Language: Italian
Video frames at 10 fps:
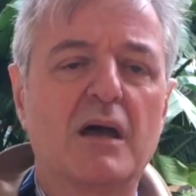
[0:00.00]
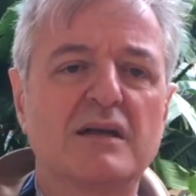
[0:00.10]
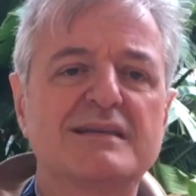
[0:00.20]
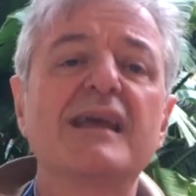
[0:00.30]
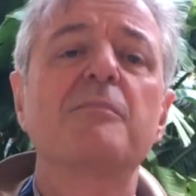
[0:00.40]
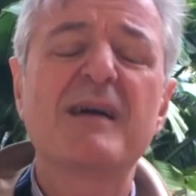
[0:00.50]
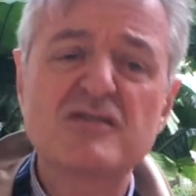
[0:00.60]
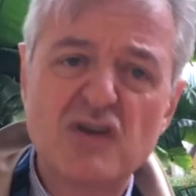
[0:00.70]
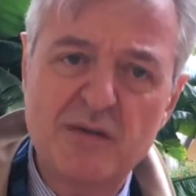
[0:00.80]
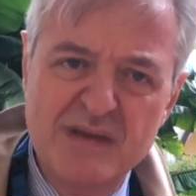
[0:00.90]
Se
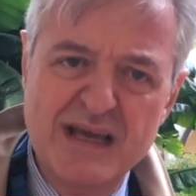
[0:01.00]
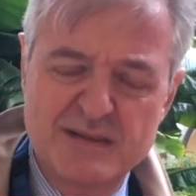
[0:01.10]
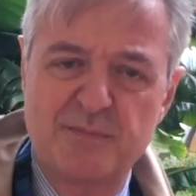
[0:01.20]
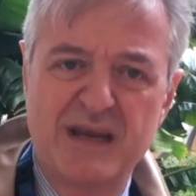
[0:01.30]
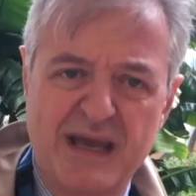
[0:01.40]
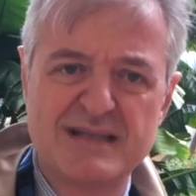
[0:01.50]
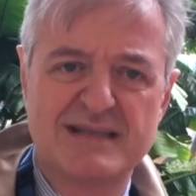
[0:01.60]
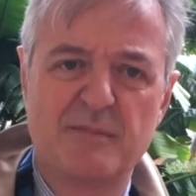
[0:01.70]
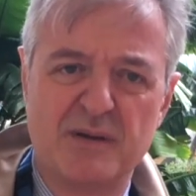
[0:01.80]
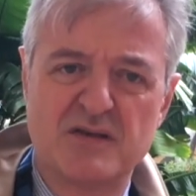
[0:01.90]
ripenso alla mia
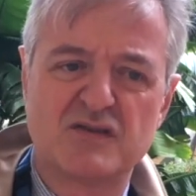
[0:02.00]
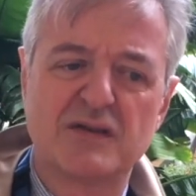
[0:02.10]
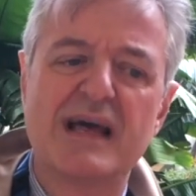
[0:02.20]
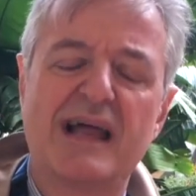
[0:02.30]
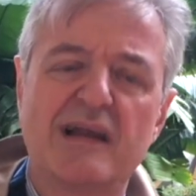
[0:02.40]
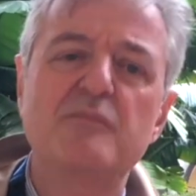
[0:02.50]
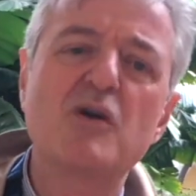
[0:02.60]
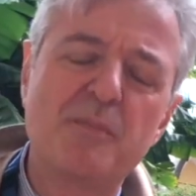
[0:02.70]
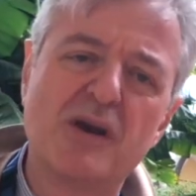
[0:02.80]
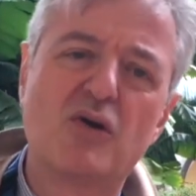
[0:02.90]
esperienza personale, al
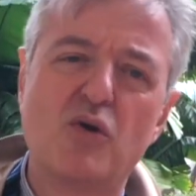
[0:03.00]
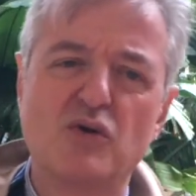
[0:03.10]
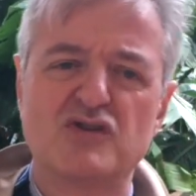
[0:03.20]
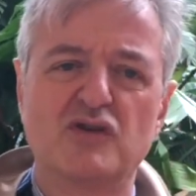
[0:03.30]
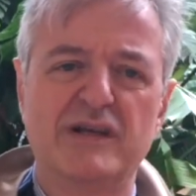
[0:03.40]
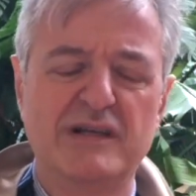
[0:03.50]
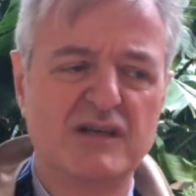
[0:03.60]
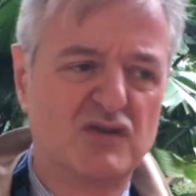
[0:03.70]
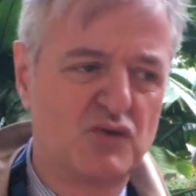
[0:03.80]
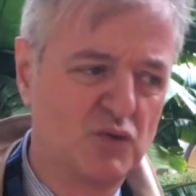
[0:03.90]
mio percorso degli
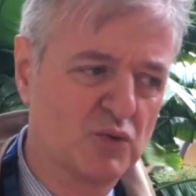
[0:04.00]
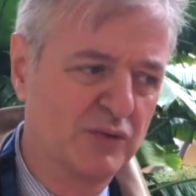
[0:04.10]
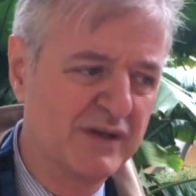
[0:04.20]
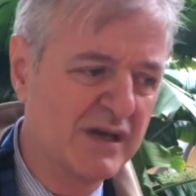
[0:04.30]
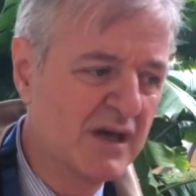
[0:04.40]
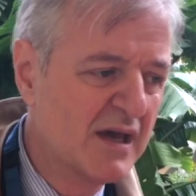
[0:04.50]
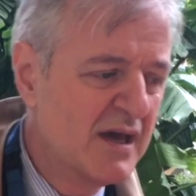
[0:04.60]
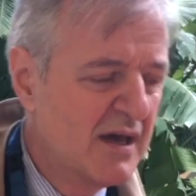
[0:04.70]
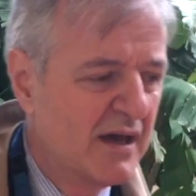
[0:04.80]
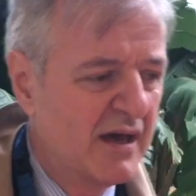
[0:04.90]
studi,
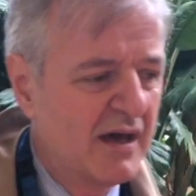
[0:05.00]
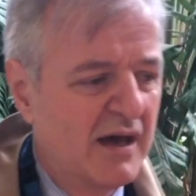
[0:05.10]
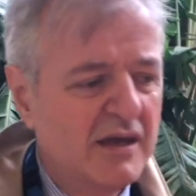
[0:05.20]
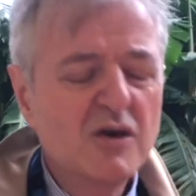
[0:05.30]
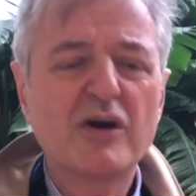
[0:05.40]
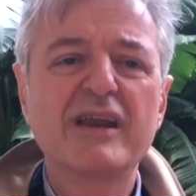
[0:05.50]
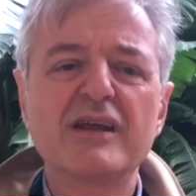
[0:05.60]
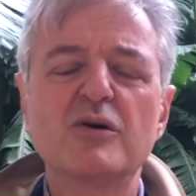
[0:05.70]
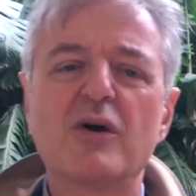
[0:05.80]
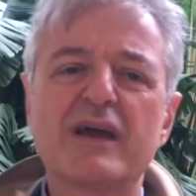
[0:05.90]
eh, io
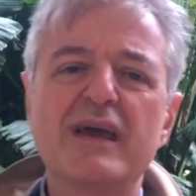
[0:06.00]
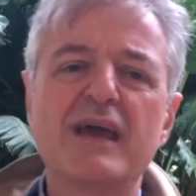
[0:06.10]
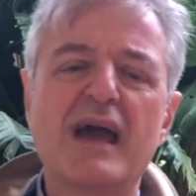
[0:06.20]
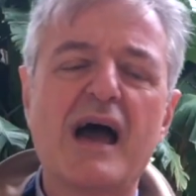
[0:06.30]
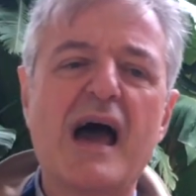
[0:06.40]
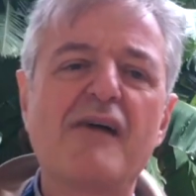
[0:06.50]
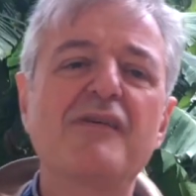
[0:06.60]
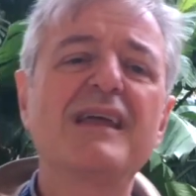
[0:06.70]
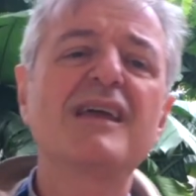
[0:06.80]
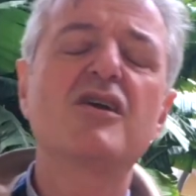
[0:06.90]
credo che
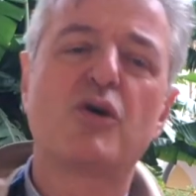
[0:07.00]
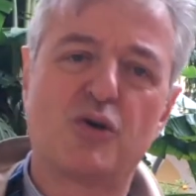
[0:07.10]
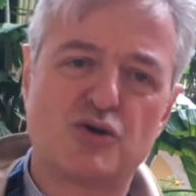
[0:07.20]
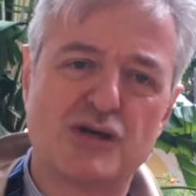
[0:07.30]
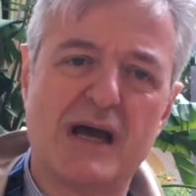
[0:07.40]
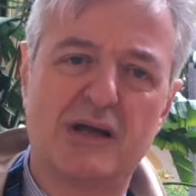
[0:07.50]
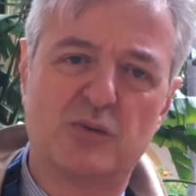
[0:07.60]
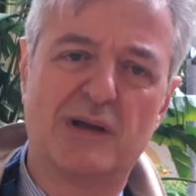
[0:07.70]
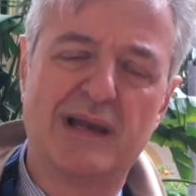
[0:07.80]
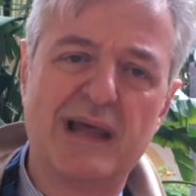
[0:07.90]
aver
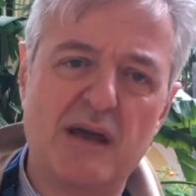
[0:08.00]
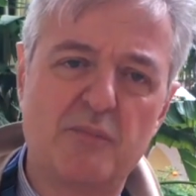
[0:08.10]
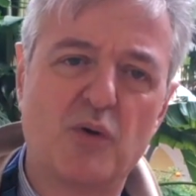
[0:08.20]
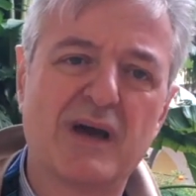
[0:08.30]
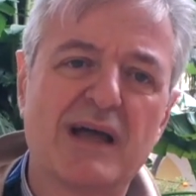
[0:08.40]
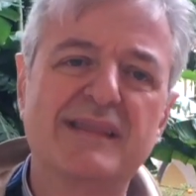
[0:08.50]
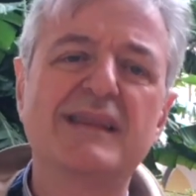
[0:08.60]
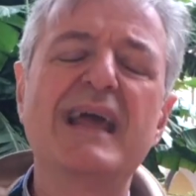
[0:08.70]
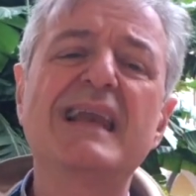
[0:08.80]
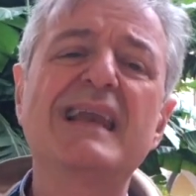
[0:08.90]
incrociato all'epoca
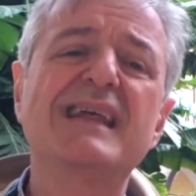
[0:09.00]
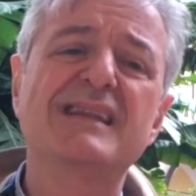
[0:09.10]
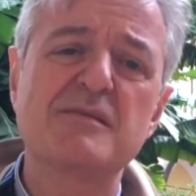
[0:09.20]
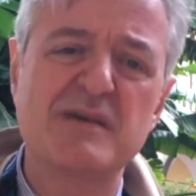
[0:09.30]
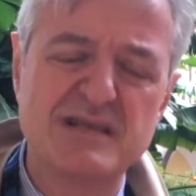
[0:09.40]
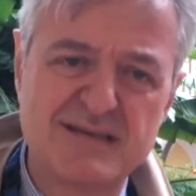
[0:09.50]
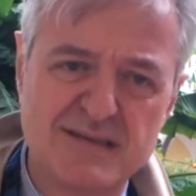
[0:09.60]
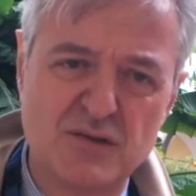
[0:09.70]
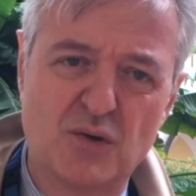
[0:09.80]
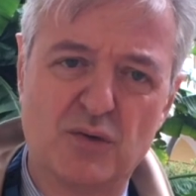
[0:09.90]
delle
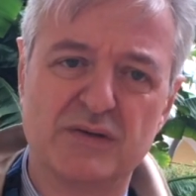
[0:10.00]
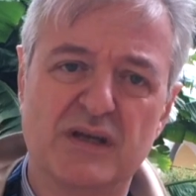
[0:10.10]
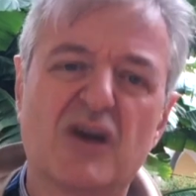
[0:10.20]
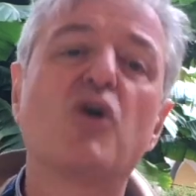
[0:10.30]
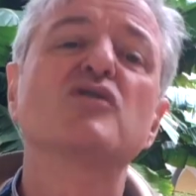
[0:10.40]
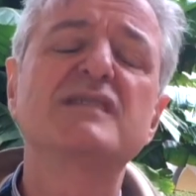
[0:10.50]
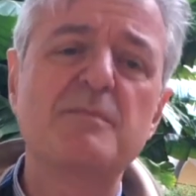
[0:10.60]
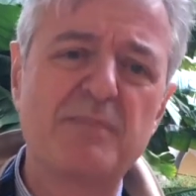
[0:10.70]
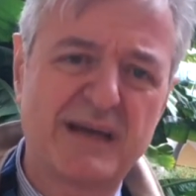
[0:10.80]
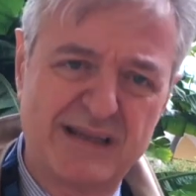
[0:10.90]
dimensioni così
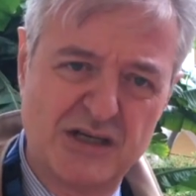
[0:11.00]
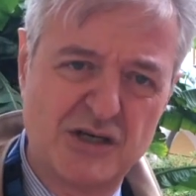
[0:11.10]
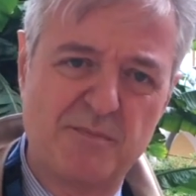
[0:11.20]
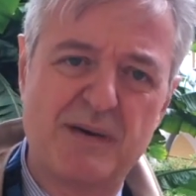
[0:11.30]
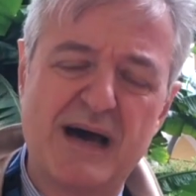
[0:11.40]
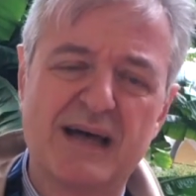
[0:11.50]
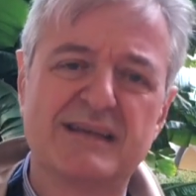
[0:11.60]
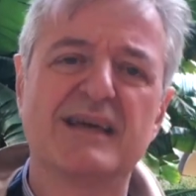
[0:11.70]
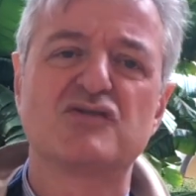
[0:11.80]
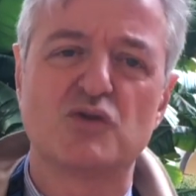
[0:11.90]

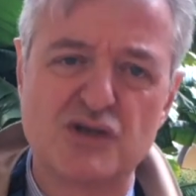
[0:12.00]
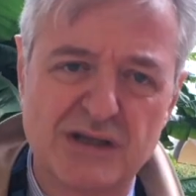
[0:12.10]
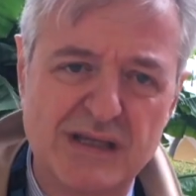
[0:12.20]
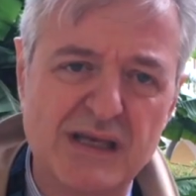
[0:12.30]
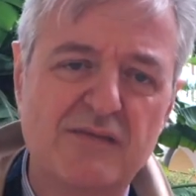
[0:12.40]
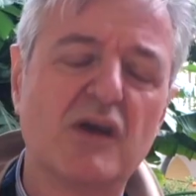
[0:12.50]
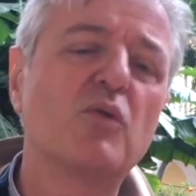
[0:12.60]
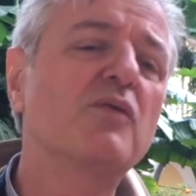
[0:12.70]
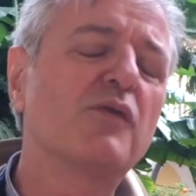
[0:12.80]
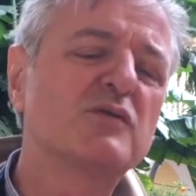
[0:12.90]
partecipate, associative, in
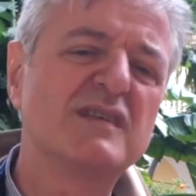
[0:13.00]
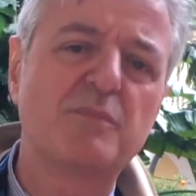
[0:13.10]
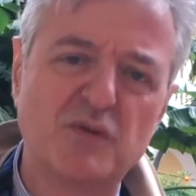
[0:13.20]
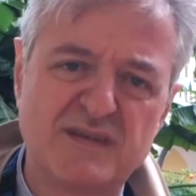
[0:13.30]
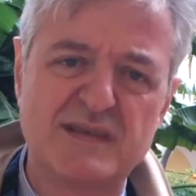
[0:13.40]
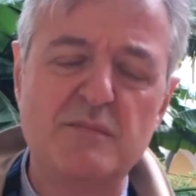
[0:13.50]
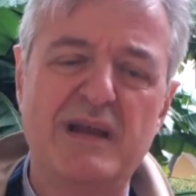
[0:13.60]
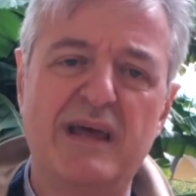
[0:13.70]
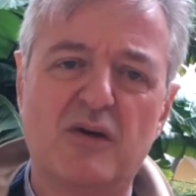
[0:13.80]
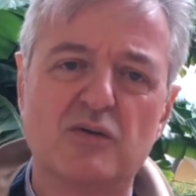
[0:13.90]
cui fosse
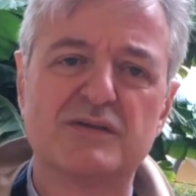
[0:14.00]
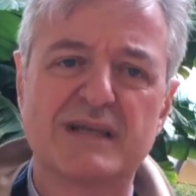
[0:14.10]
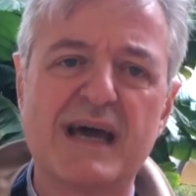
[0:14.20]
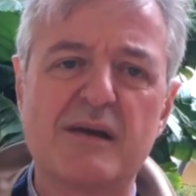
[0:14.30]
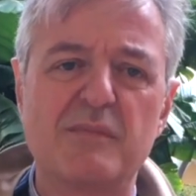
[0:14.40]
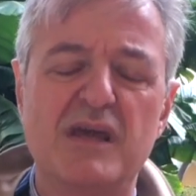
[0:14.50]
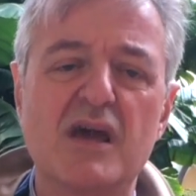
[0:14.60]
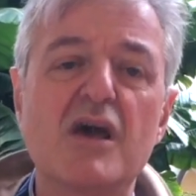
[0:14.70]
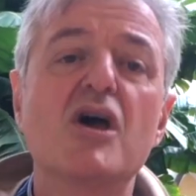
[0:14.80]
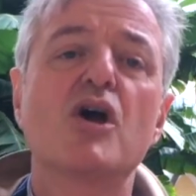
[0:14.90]
possibile incontrarmi
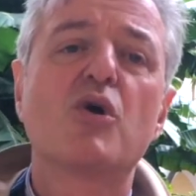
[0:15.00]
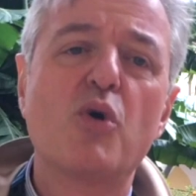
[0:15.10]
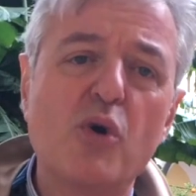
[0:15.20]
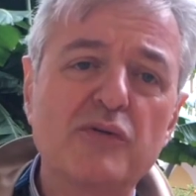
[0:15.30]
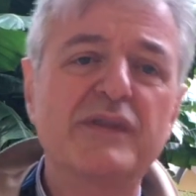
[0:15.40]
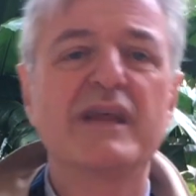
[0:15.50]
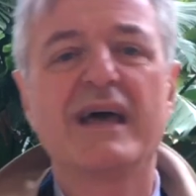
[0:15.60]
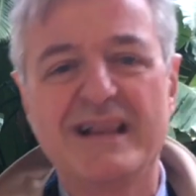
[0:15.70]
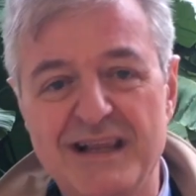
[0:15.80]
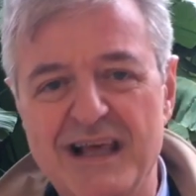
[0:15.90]
con
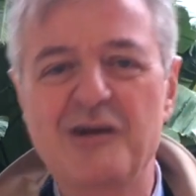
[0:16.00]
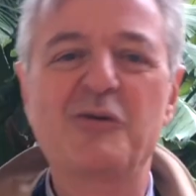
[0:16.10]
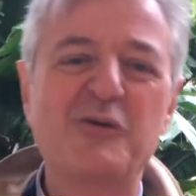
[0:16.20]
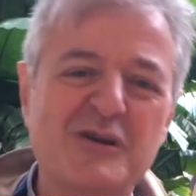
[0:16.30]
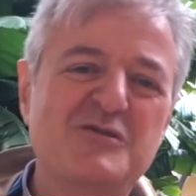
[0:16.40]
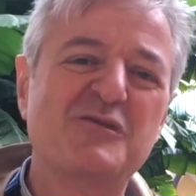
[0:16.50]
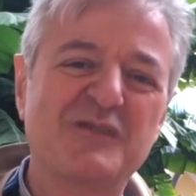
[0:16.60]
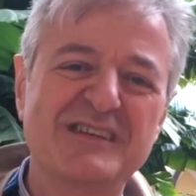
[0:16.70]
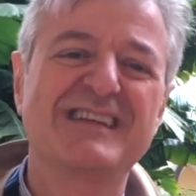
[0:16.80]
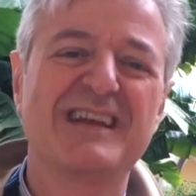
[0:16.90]
gli allora
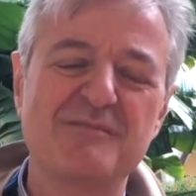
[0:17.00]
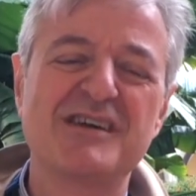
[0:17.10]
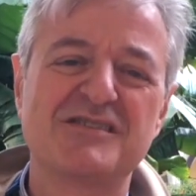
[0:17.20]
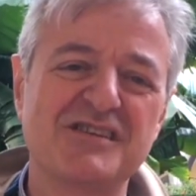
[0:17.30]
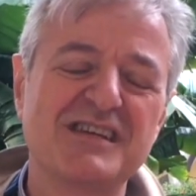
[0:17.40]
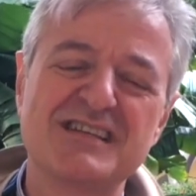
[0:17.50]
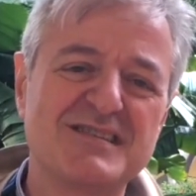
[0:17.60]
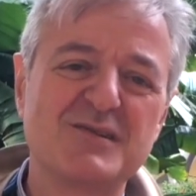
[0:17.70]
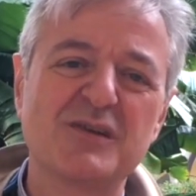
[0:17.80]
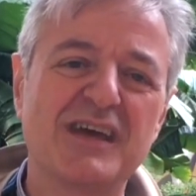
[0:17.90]
giovani della mia
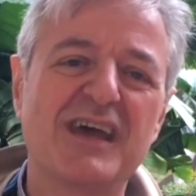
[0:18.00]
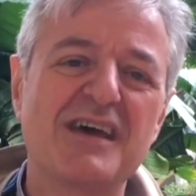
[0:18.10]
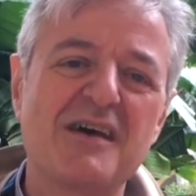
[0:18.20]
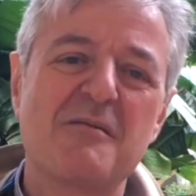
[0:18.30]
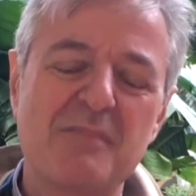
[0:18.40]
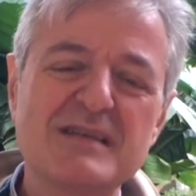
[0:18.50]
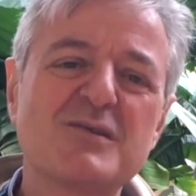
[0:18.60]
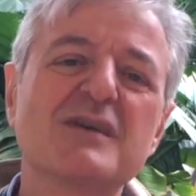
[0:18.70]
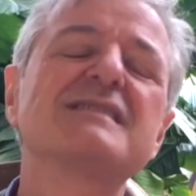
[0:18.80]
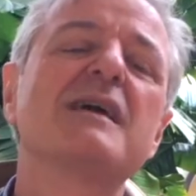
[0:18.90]
generazione, penso
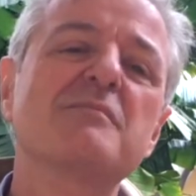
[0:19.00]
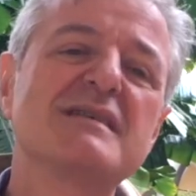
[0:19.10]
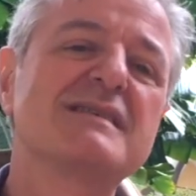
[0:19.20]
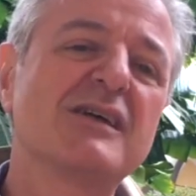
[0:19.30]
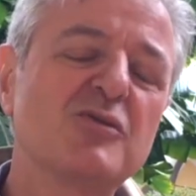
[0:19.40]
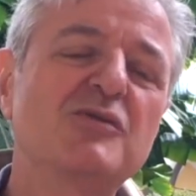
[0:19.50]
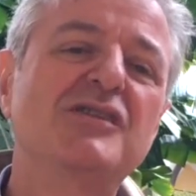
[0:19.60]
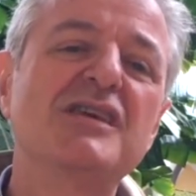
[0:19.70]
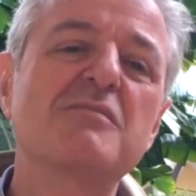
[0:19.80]
che sarebbe stato di